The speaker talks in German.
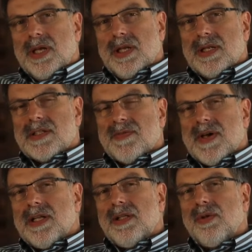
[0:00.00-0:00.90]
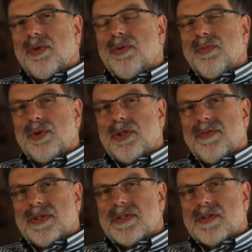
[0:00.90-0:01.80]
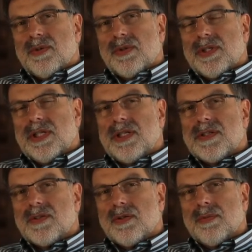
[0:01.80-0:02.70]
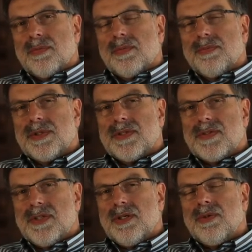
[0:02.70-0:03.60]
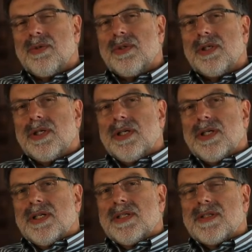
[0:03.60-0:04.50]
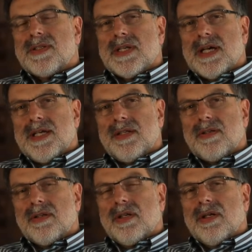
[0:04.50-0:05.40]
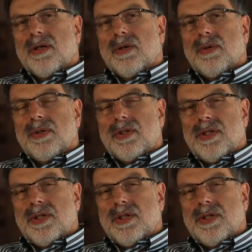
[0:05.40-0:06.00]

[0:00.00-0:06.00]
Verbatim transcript: In der zweiten Grundmotivation geht es um Beziehung, Zeit und